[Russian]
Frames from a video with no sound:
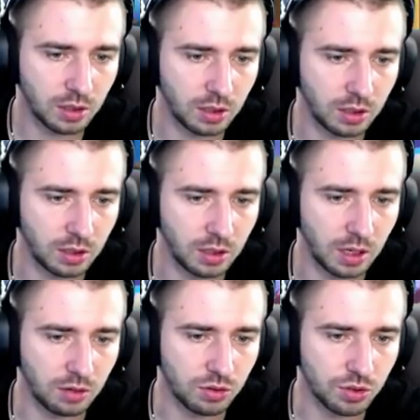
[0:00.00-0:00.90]
И
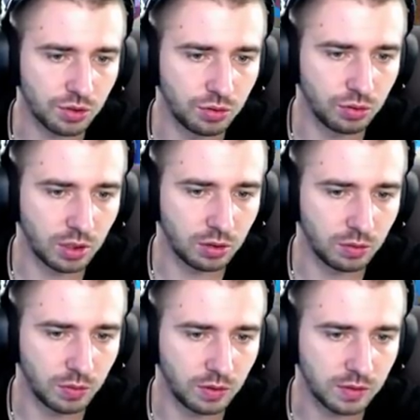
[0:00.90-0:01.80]
я уже жду, я
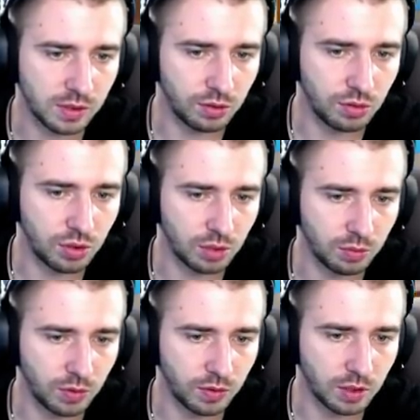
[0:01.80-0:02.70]
думаю, в следующей
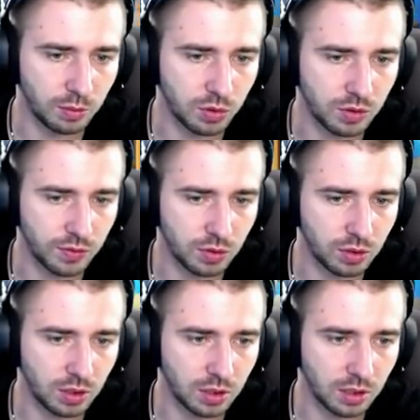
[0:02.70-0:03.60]
обнове нам уже
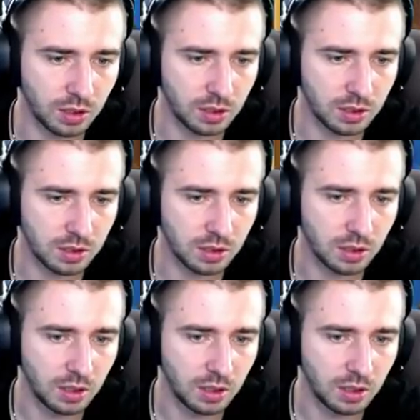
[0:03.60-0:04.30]
все-таки наконец